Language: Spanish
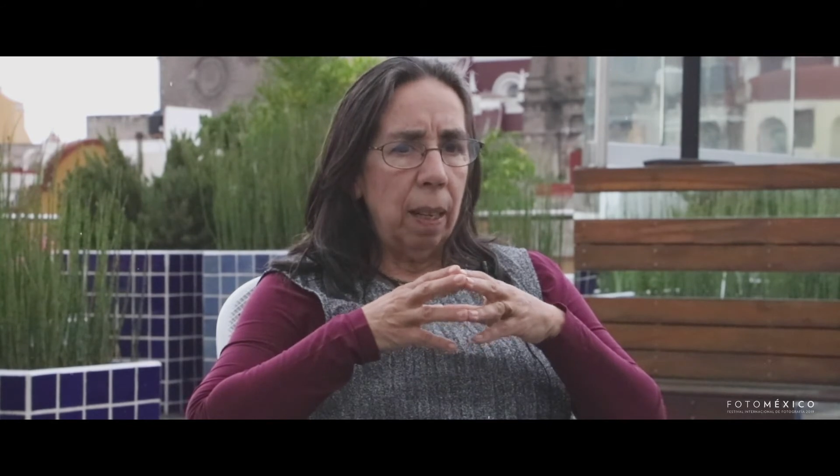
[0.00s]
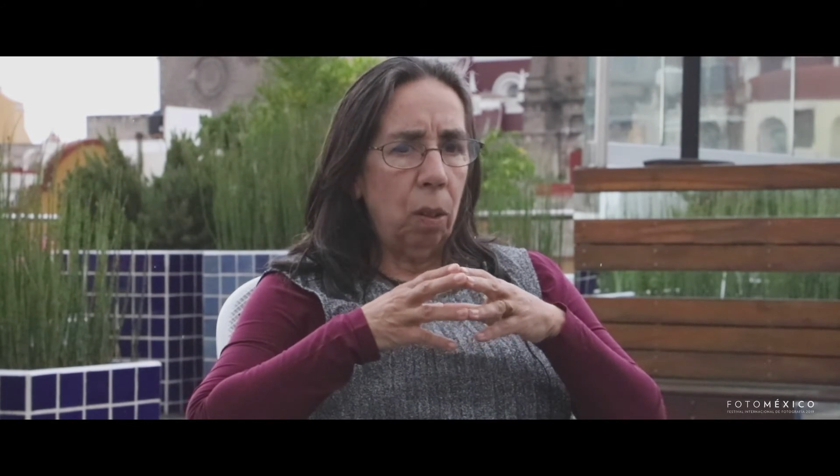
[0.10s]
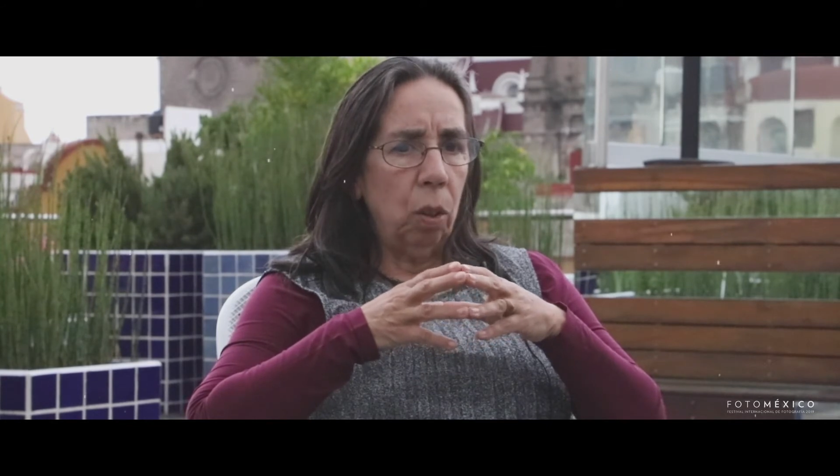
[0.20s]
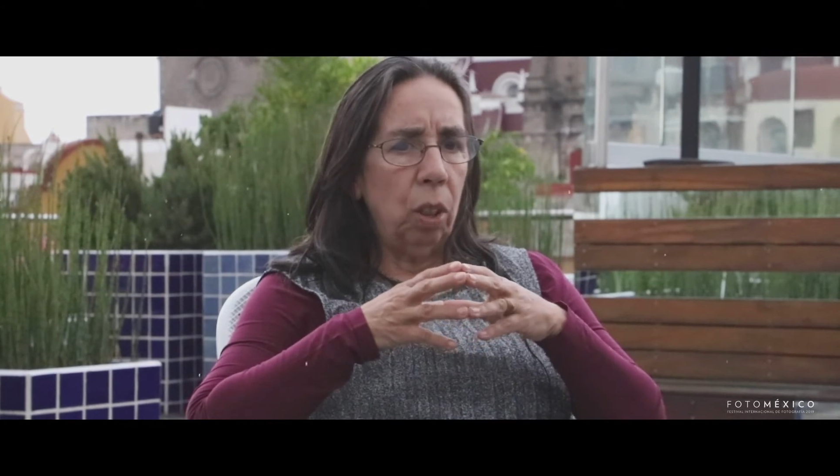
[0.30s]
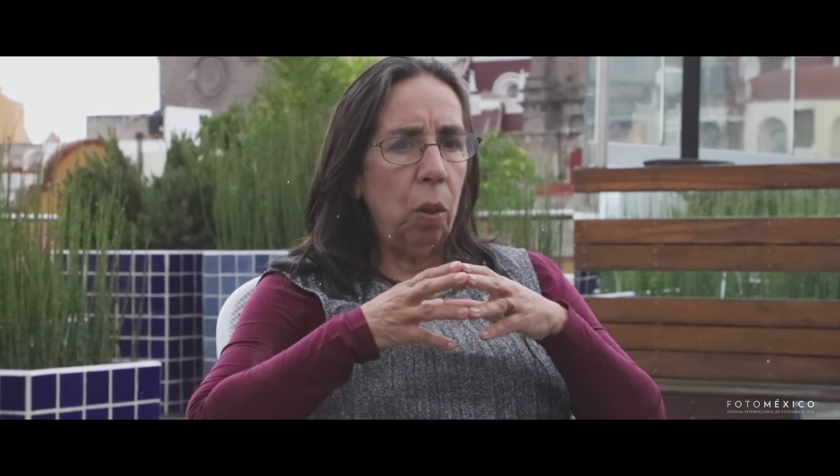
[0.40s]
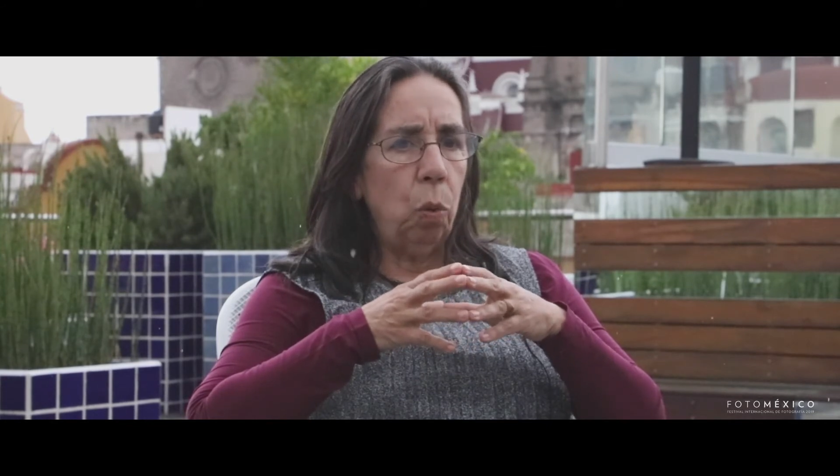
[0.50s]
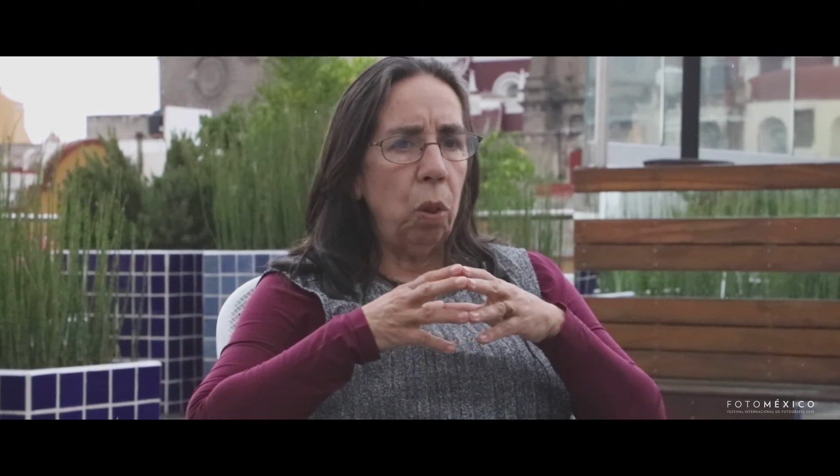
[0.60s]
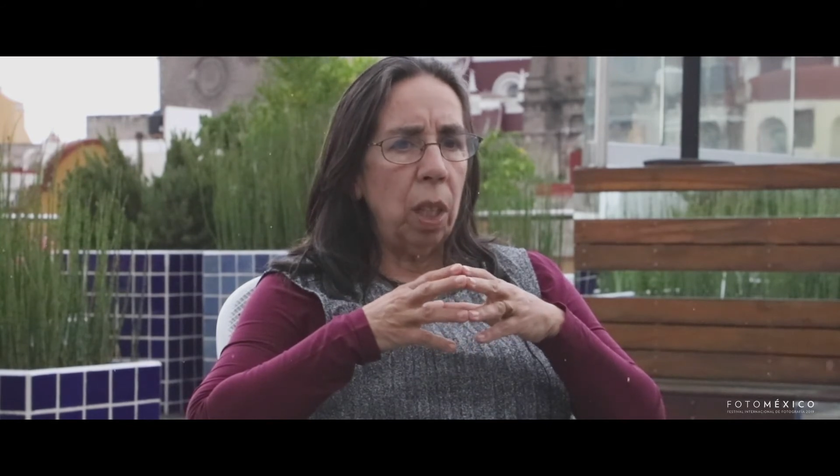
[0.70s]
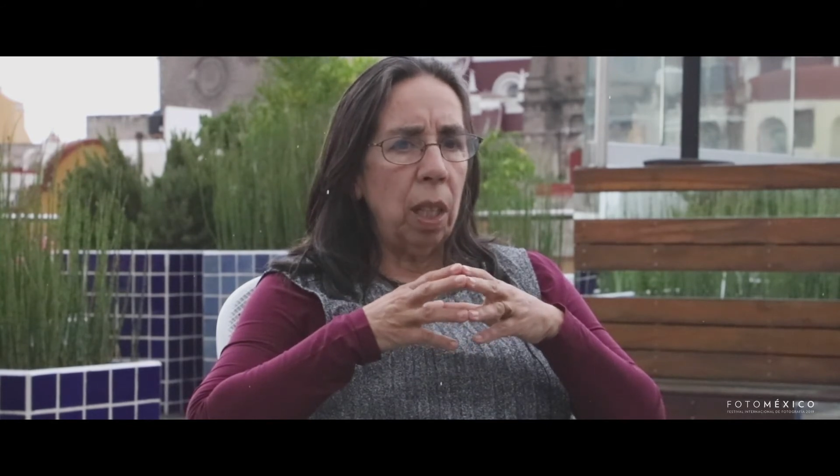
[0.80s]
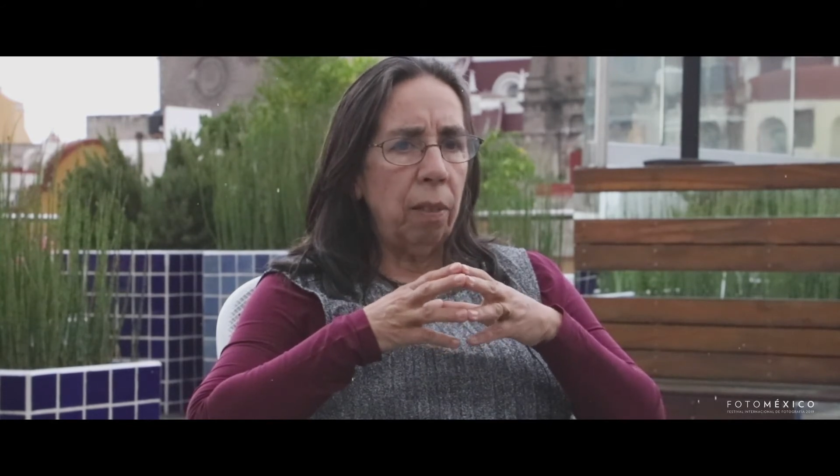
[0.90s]

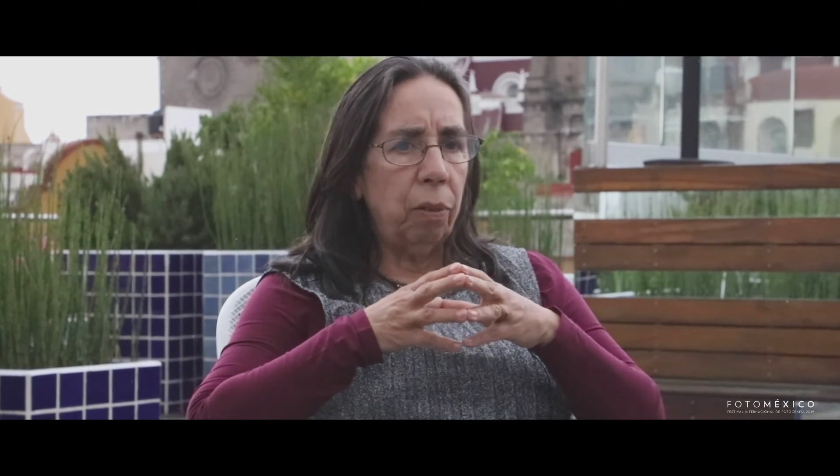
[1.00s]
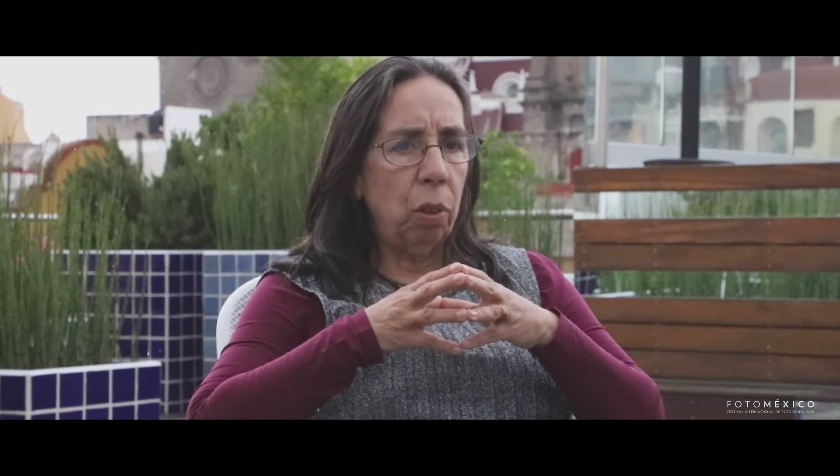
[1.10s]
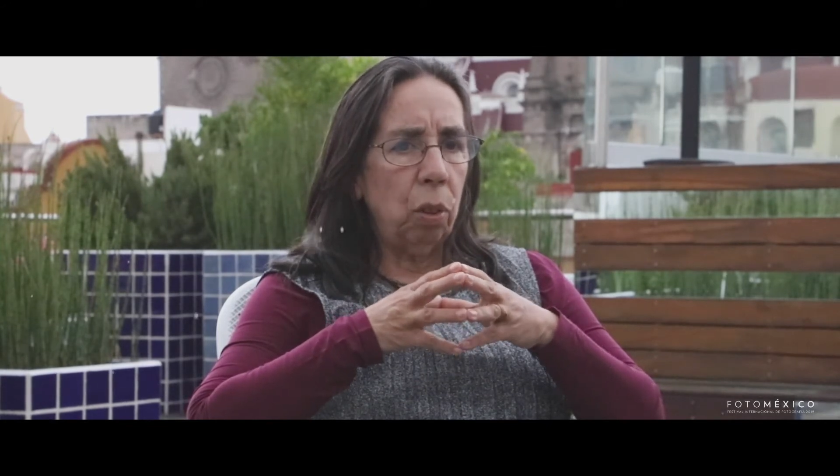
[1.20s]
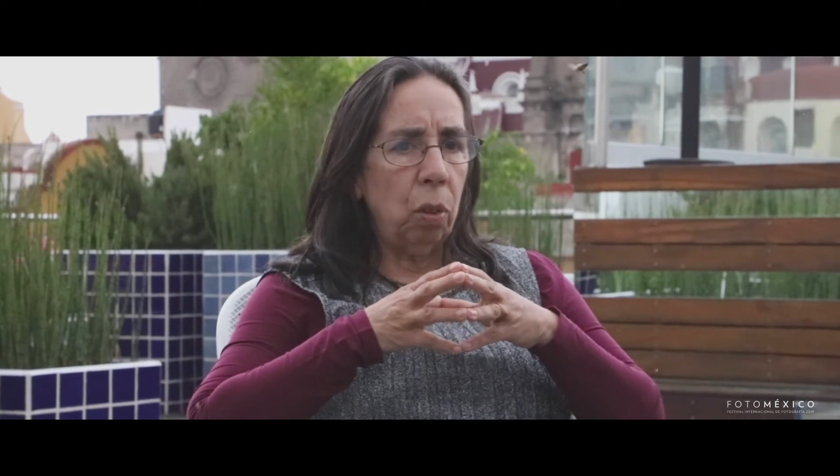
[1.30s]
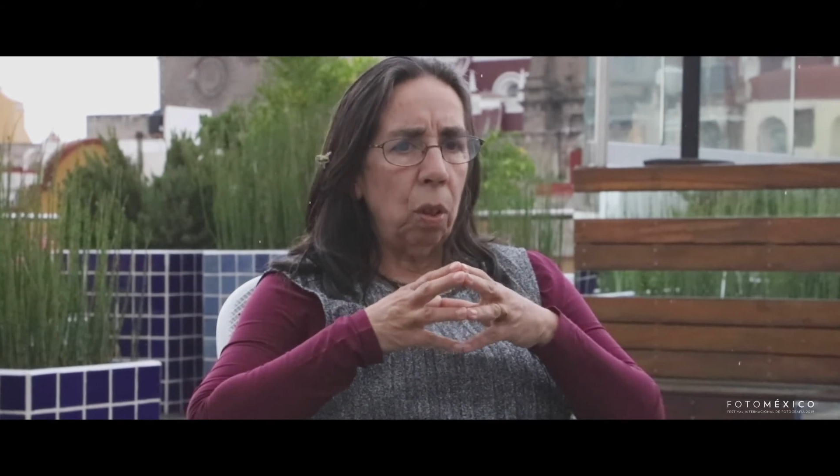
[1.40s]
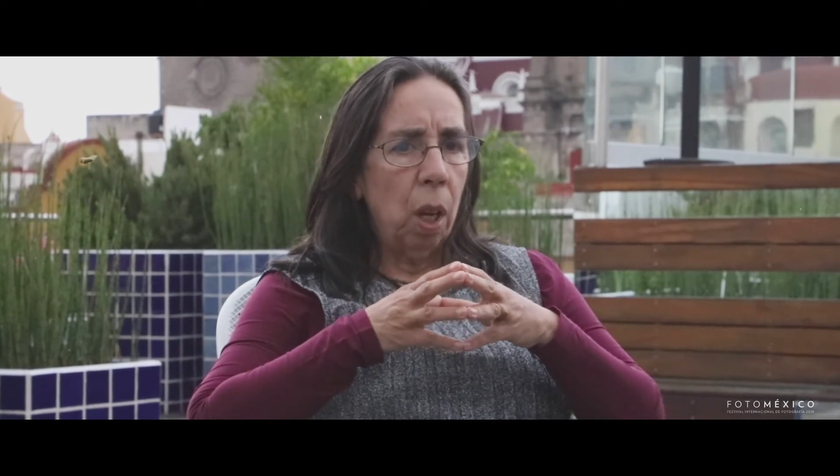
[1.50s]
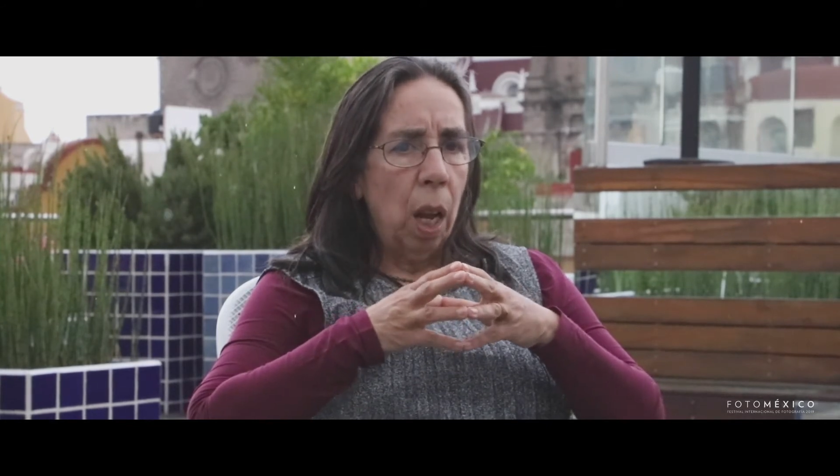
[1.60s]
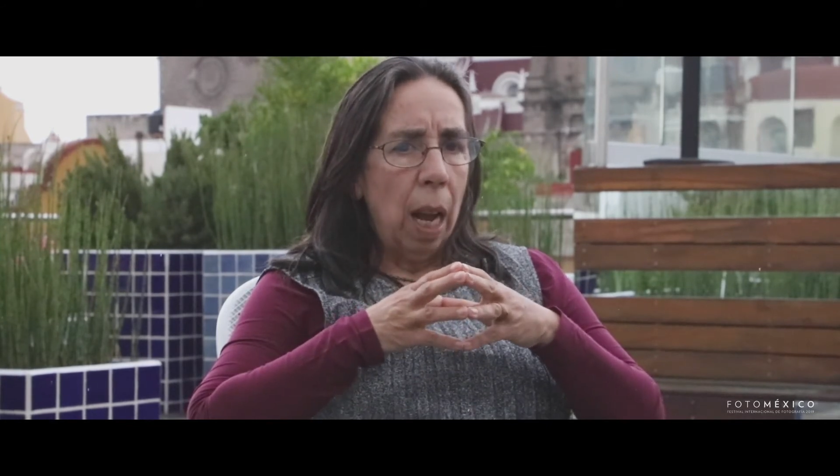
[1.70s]
contribuye en el fondo